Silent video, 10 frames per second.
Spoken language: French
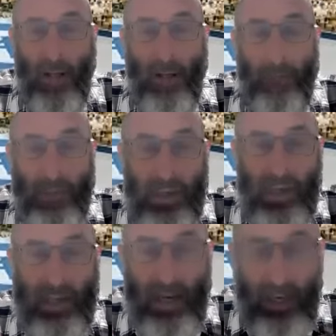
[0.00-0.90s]
mais
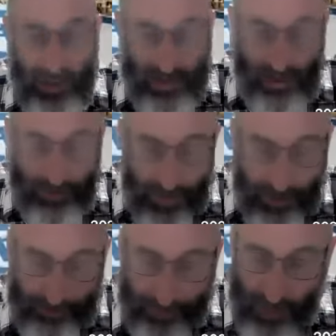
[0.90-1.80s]
qui a des
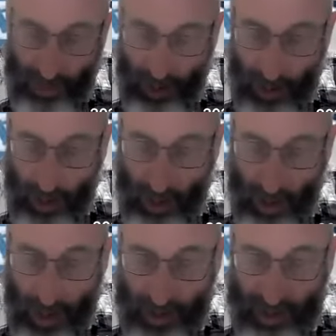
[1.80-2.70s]
épines.
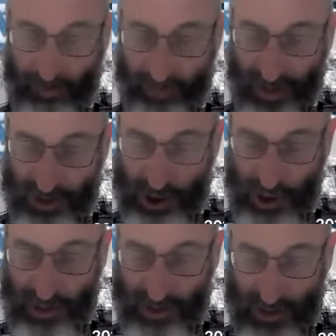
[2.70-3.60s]
Kivan
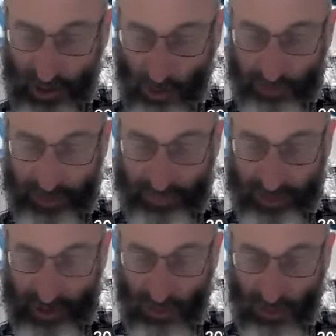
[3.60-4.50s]

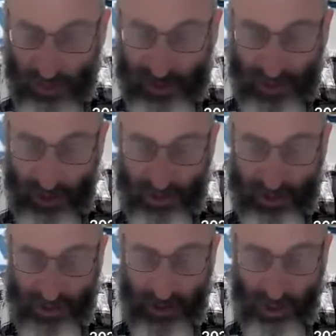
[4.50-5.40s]
zenoten